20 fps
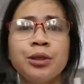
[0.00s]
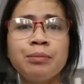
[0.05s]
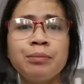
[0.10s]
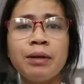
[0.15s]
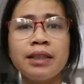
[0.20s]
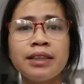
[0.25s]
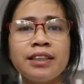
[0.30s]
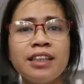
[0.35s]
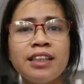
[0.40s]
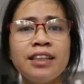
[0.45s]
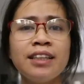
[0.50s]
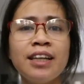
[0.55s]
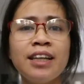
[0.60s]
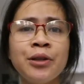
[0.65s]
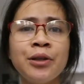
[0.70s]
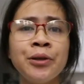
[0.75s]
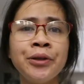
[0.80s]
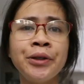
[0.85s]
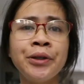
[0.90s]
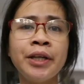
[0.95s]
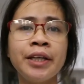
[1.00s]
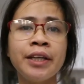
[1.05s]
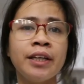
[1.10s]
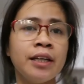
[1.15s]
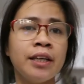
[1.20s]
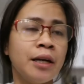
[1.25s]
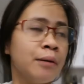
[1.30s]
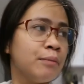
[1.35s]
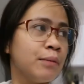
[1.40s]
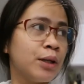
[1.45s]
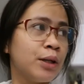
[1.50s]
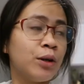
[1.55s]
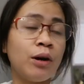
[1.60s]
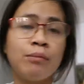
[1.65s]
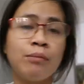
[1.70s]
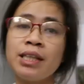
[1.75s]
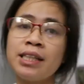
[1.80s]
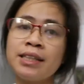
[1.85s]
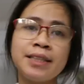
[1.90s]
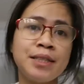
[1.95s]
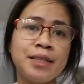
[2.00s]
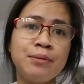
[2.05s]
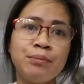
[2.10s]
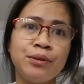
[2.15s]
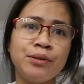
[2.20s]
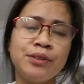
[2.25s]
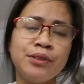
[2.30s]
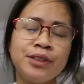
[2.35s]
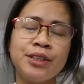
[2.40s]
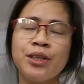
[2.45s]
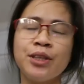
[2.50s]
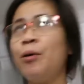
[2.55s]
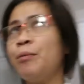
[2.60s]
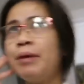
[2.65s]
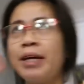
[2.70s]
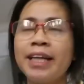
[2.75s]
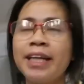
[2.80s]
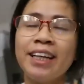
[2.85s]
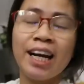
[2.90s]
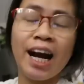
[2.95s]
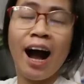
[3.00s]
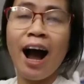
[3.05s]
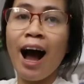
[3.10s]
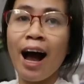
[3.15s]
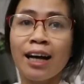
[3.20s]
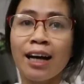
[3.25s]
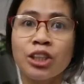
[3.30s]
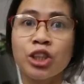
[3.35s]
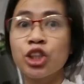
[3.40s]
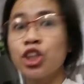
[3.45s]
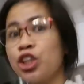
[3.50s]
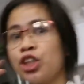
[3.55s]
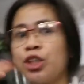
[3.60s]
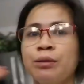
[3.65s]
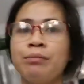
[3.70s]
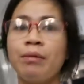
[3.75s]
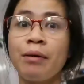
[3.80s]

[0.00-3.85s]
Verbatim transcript: Especially ngayon, meron kaming seafoods. Oh my gosh.